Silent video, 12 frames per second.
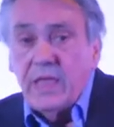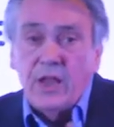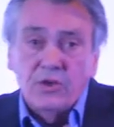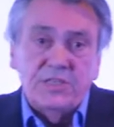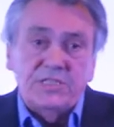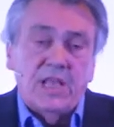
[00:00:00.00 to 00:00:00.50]

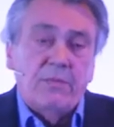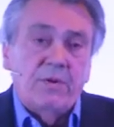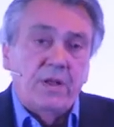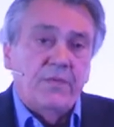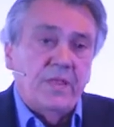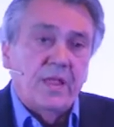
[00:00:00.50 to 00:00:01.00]
que no se está
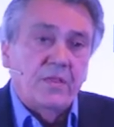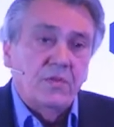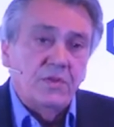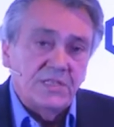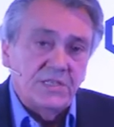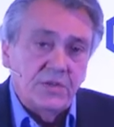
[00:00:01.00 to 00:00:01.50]

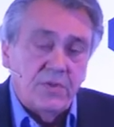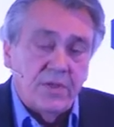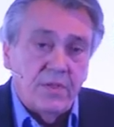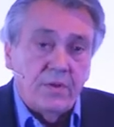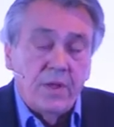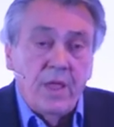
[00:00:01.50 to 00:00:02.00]
beneficiando de esa
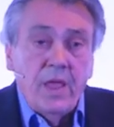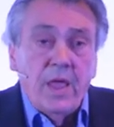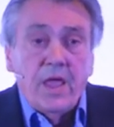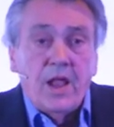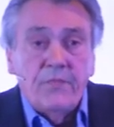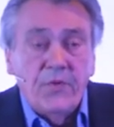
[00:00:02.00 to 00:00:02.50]
situación.
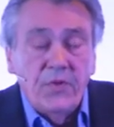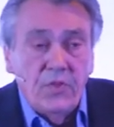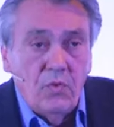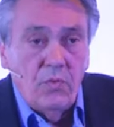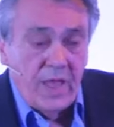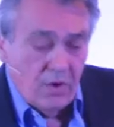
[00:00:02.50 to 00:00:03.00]
En el
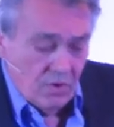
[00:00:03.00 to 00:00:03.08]
fondo, una